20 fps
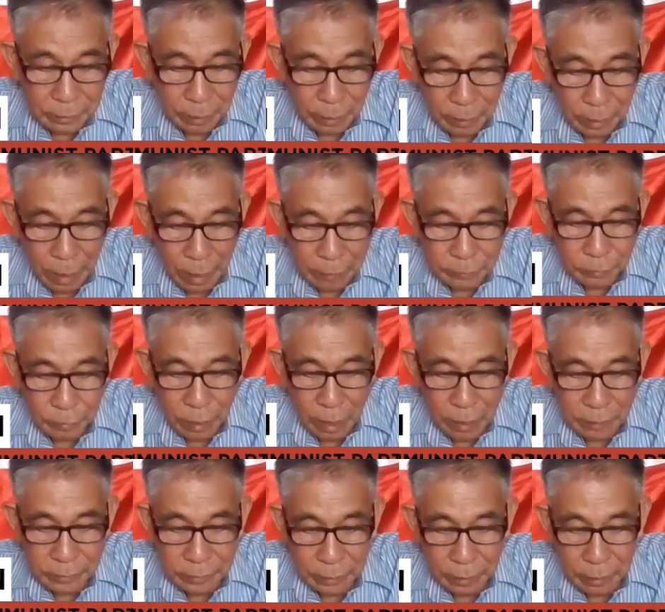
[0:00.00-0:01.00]

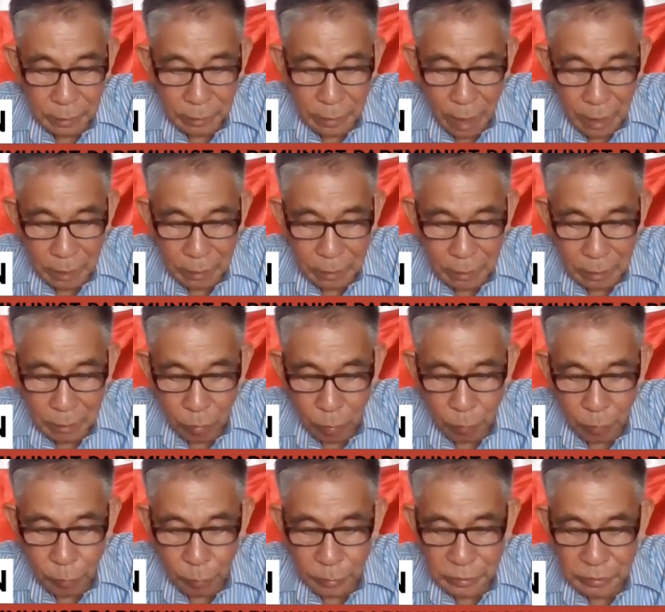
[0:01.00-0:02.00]
International Secretary,
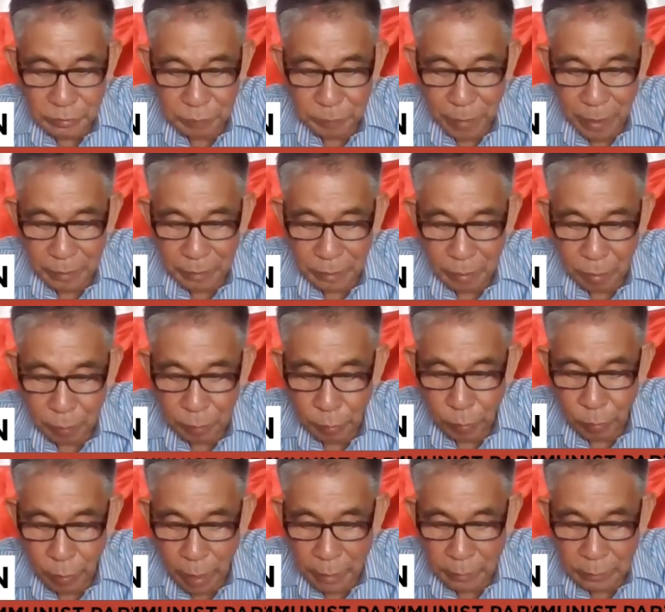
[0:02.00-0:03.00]
Communist Party of
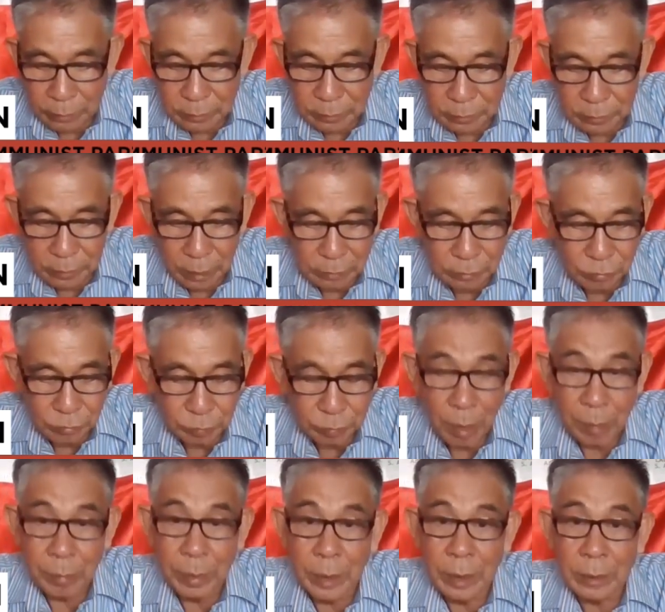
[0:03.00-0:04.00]
the United States
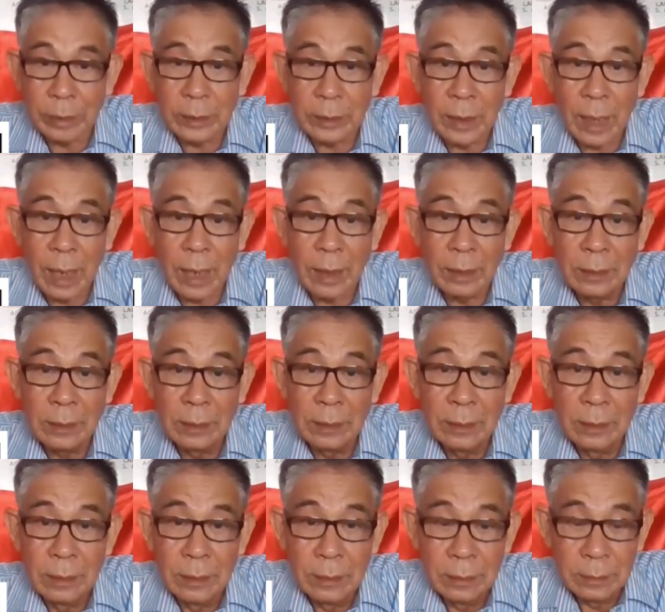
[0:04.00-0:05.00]
of America,
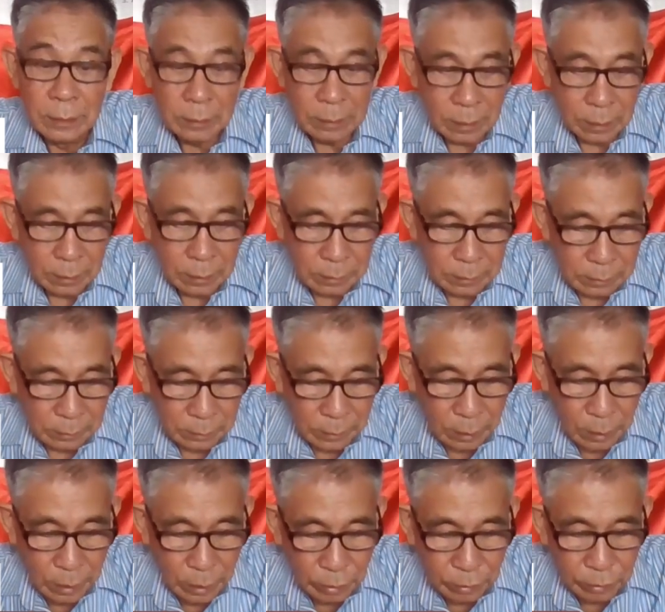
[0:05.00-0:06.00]

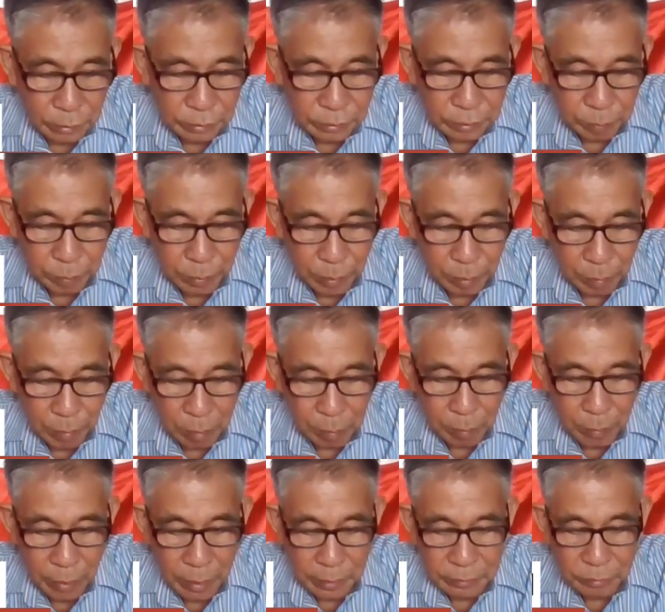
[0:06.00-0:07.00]
the leadership and
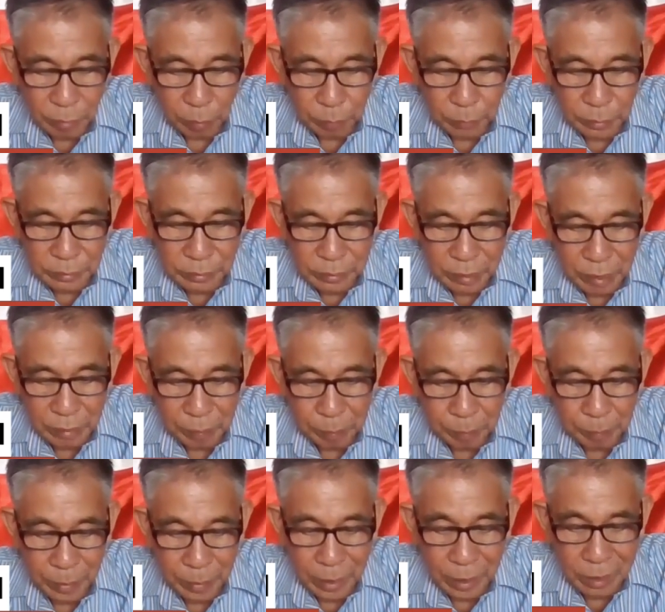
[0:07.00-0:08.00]
members of the
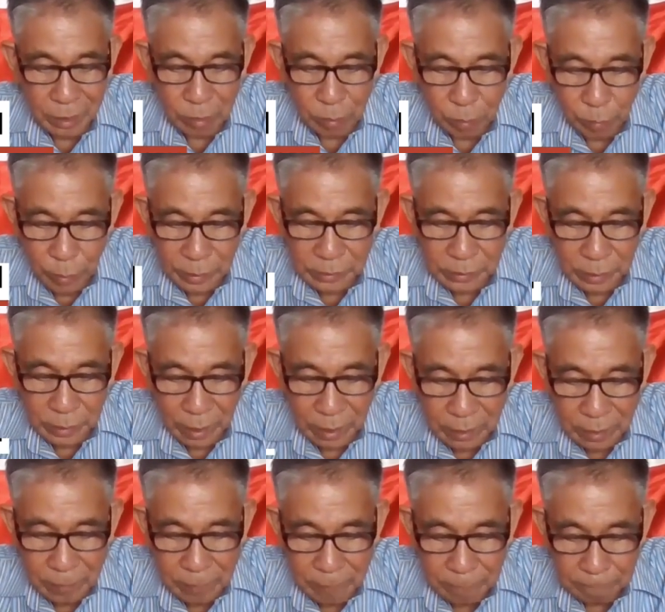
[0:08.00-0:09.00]

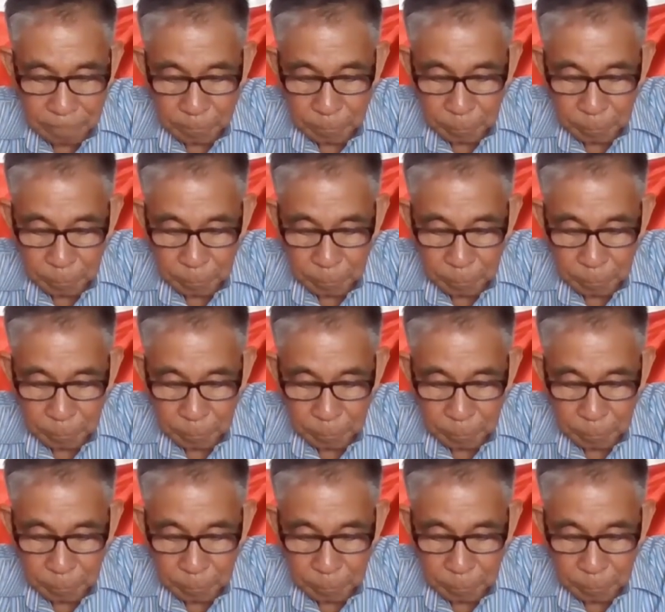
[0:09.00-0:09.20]
CPUSA,